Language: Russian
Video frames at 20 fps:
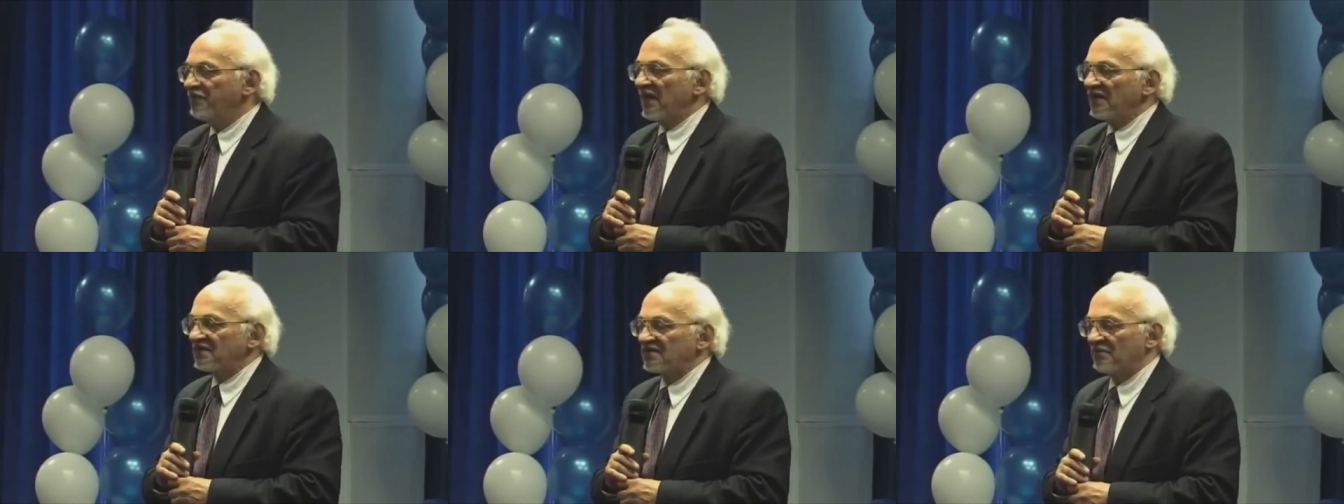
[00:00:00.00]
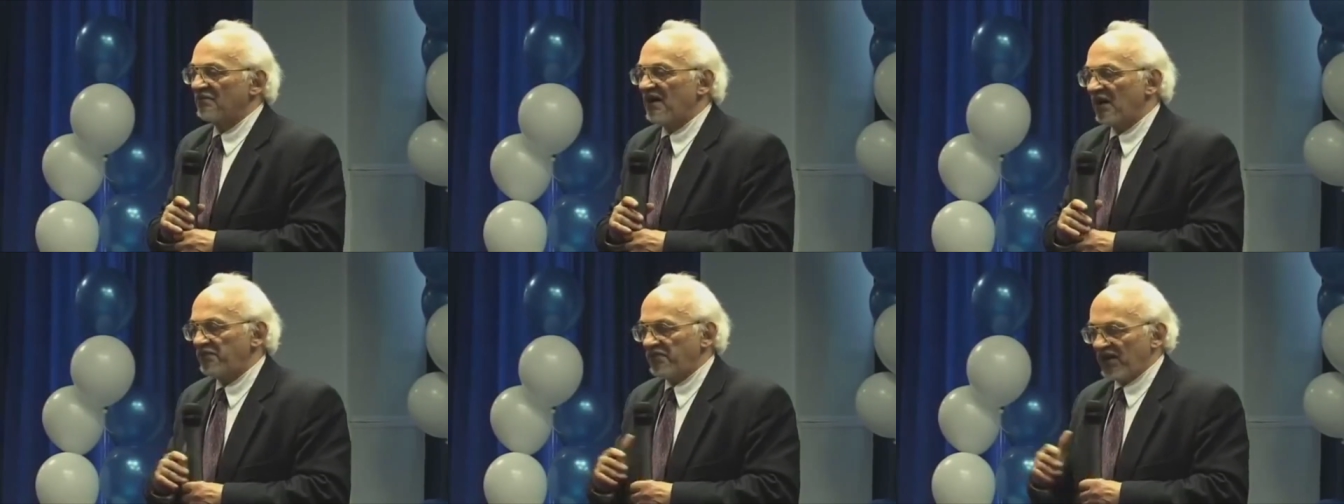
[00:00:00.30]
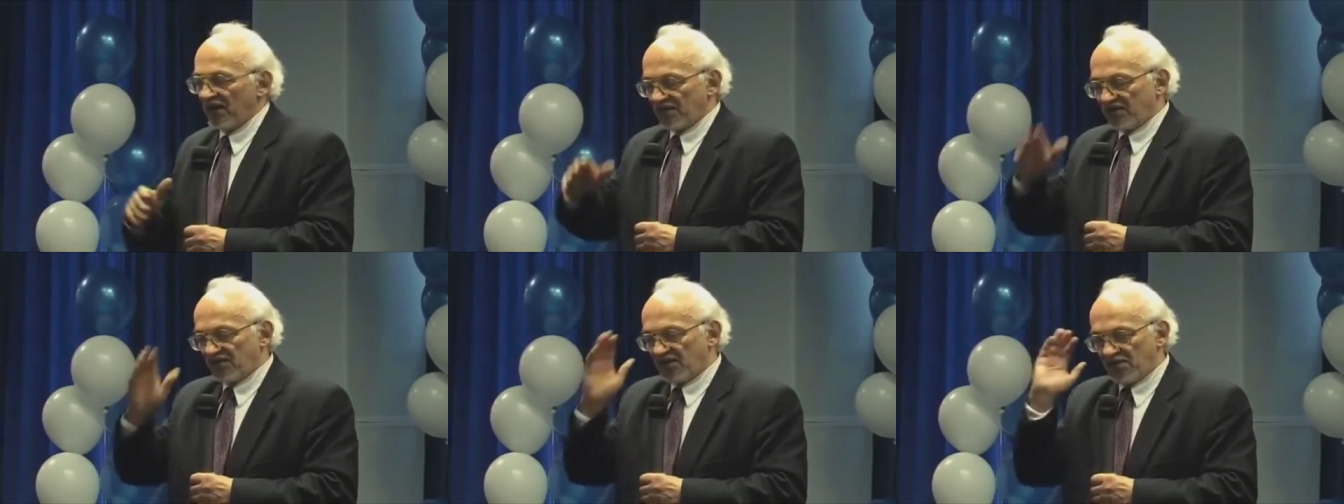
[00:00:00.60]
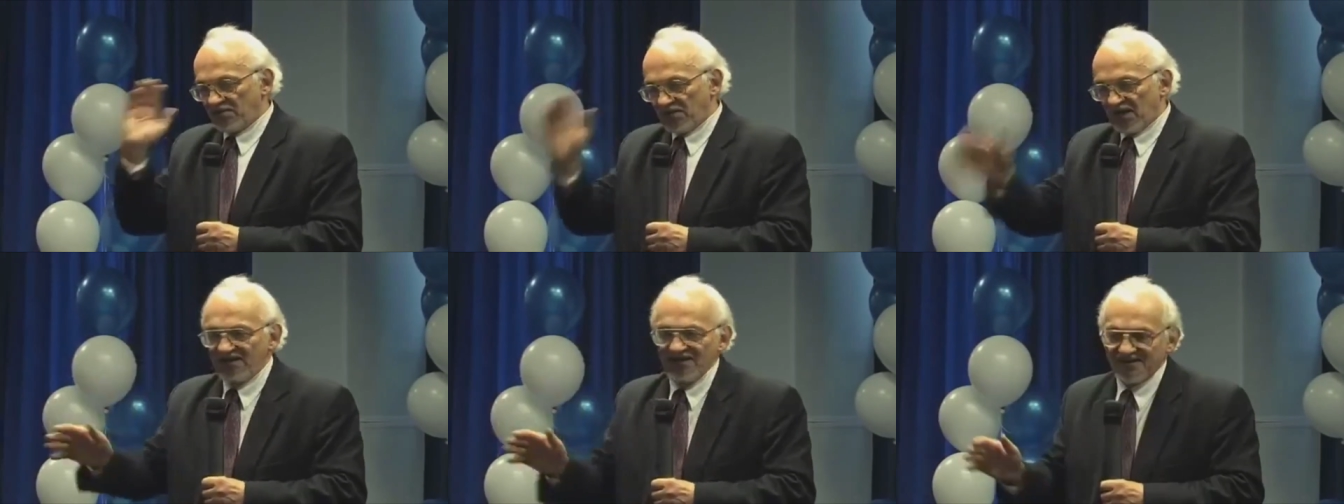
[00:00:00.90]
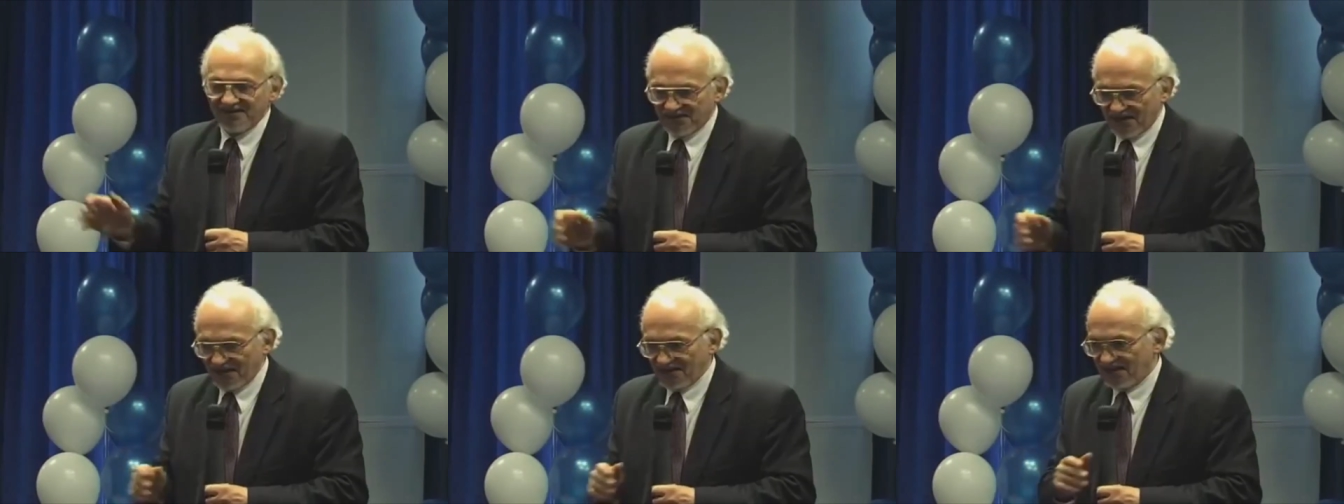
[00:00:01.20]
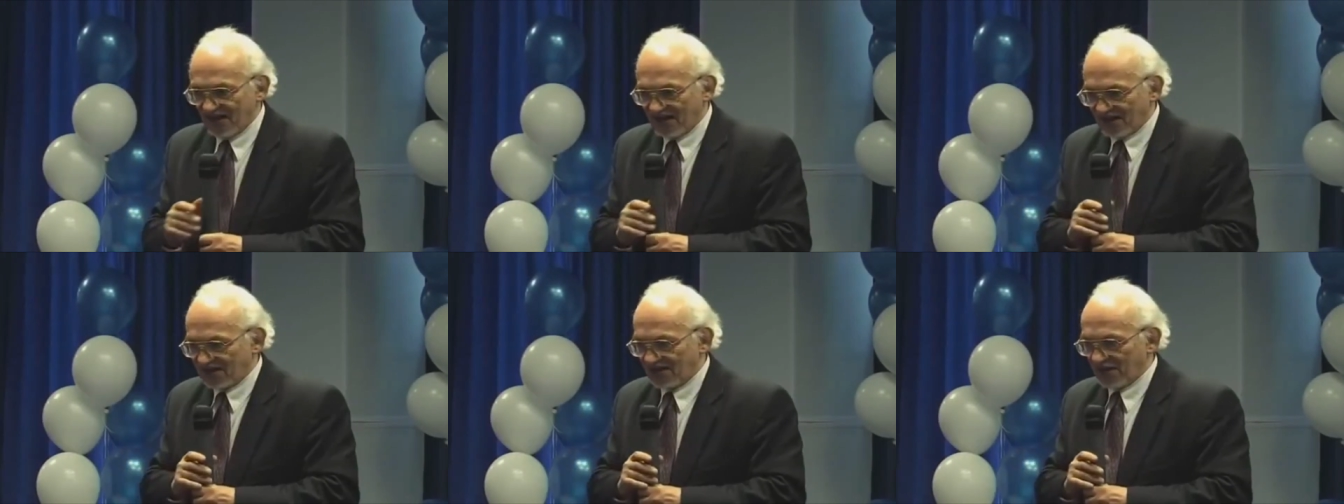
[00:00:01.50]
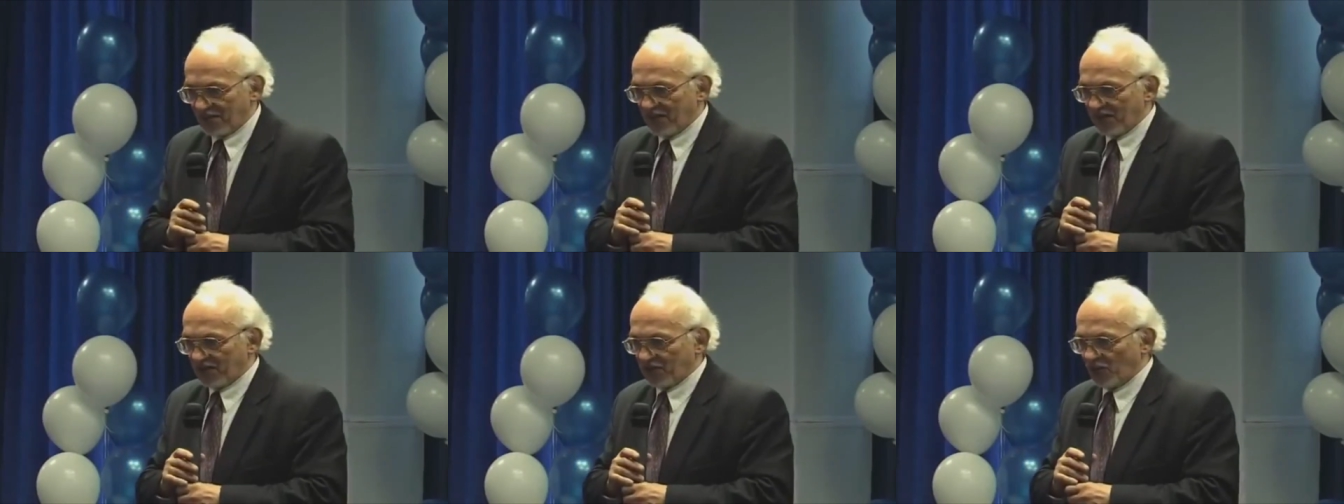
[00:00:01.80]
Сама биохимия
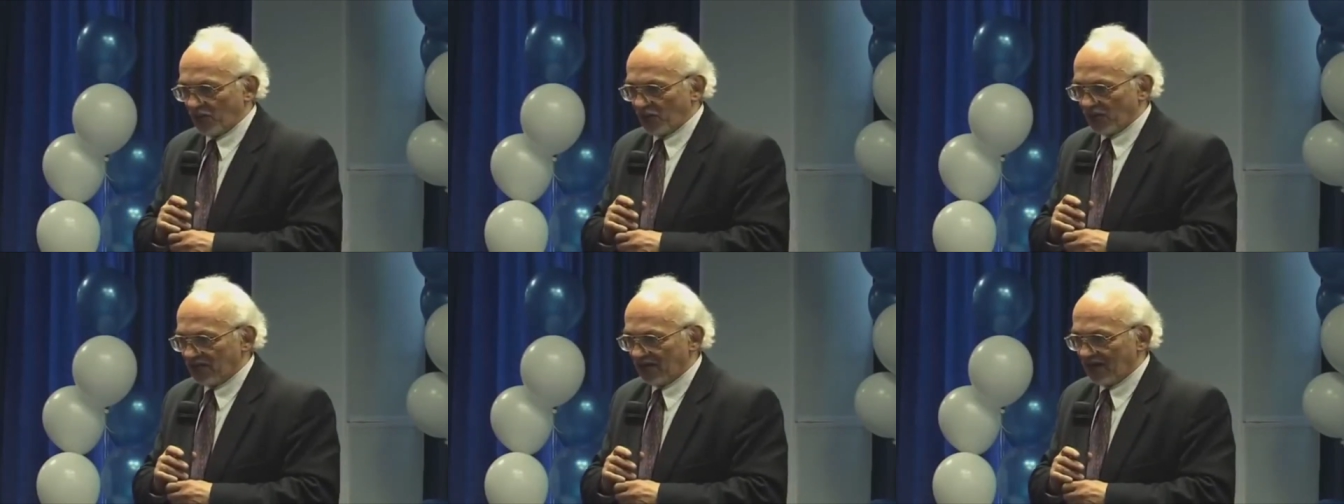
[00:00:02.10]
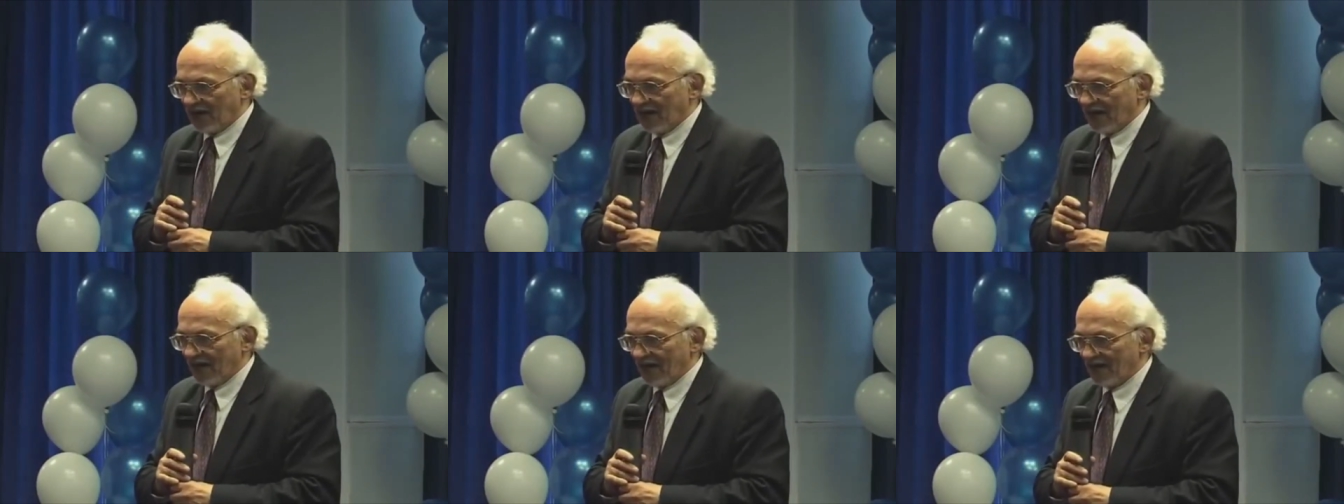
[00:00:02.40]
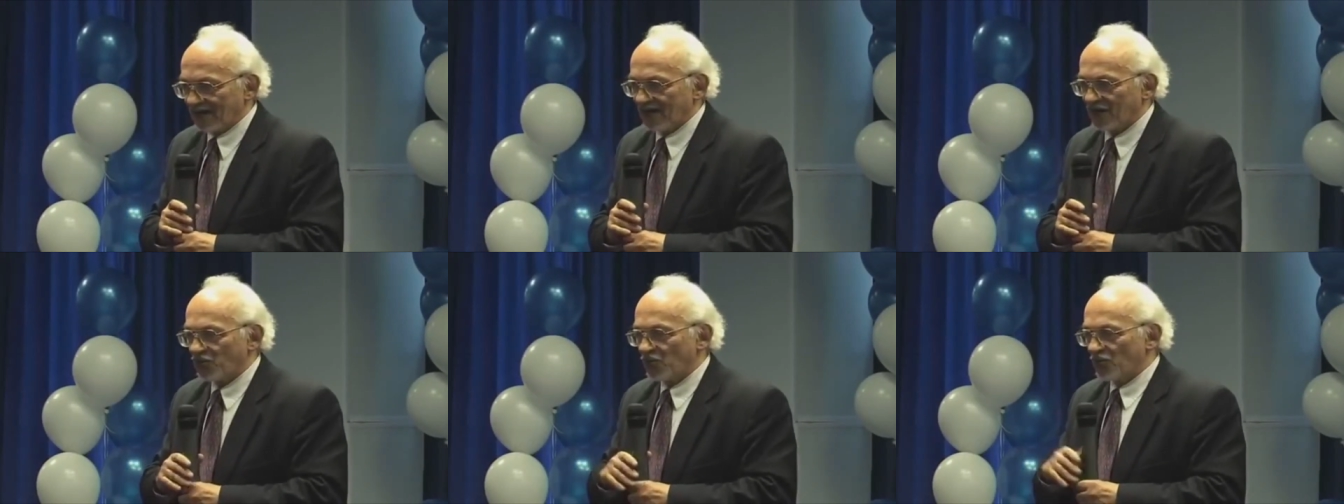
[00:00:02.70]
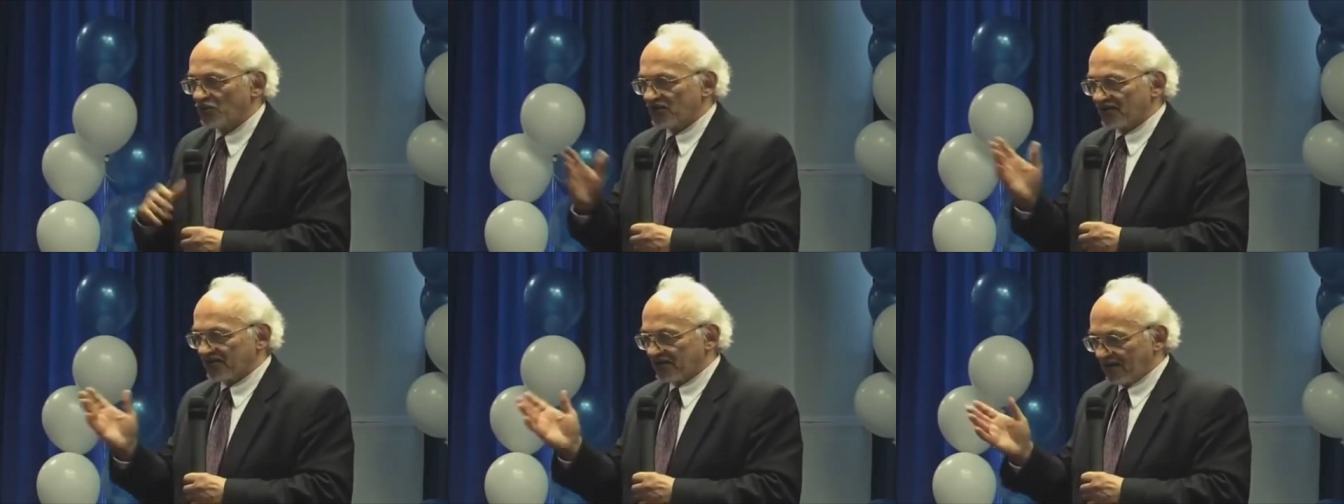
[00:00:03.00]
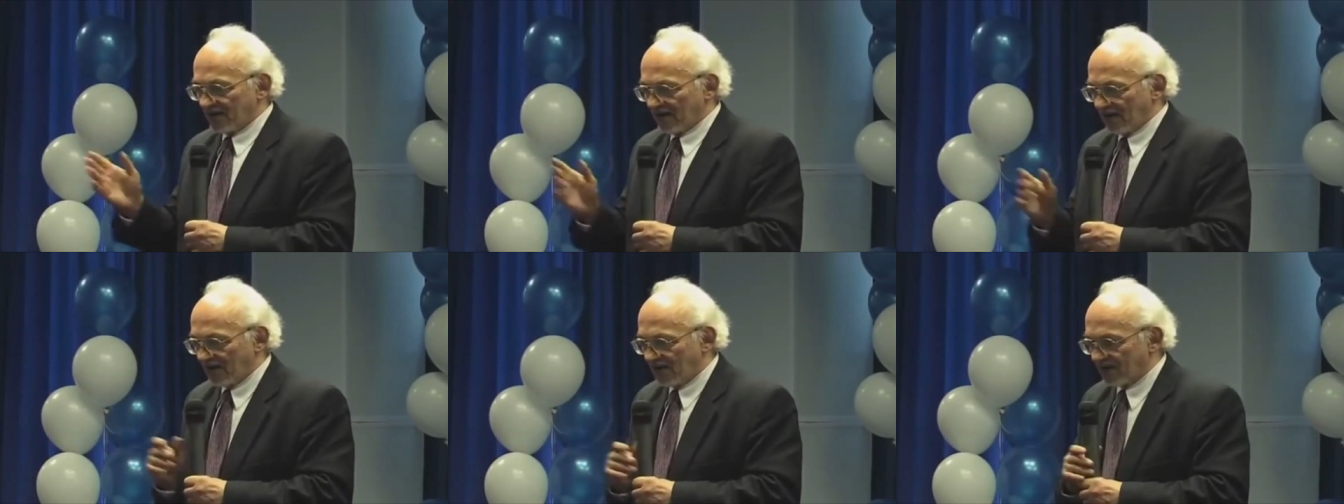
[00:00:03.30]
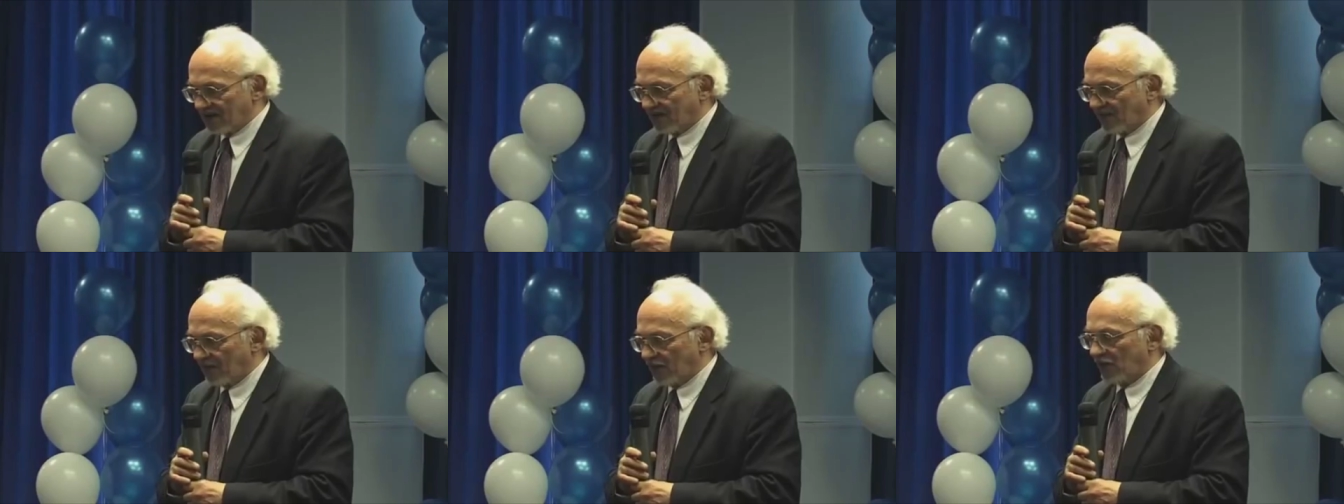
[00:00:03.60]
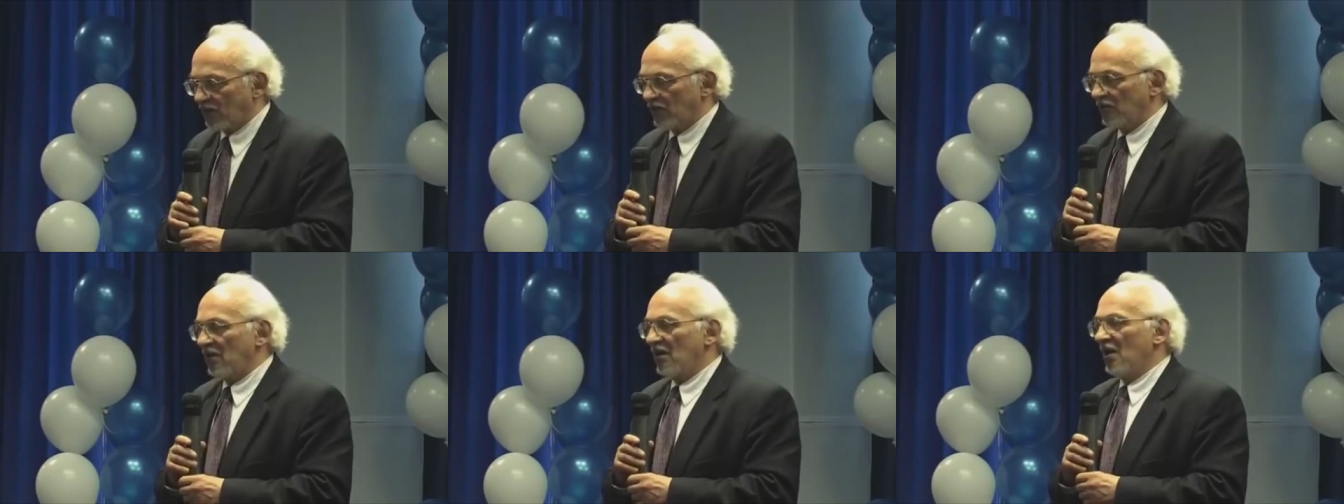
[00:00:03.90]
нестандартный подход, это тоже сыграло
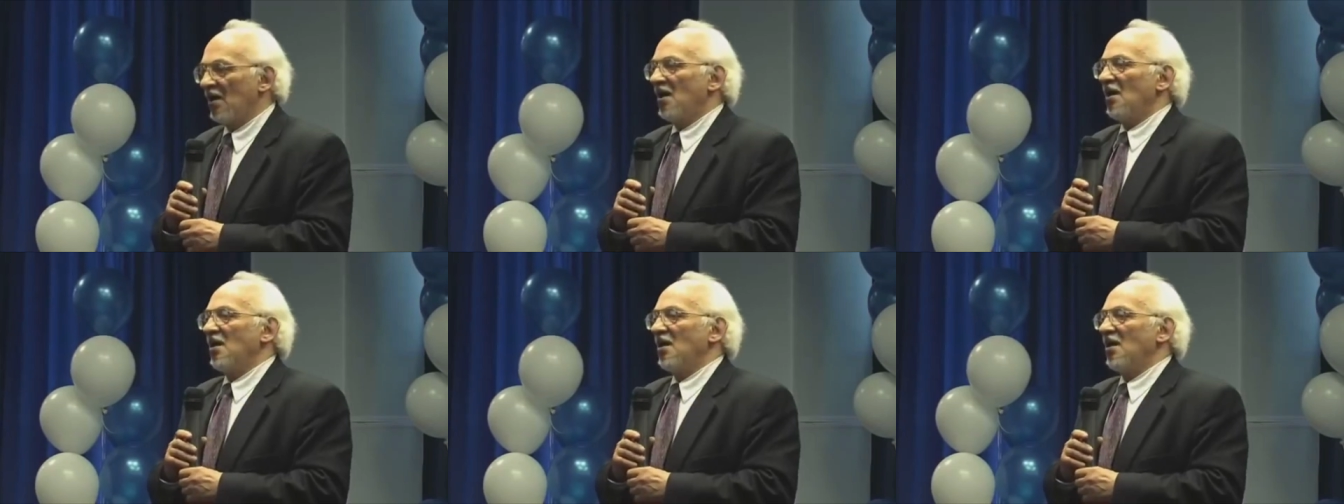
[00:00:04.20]
свою роль.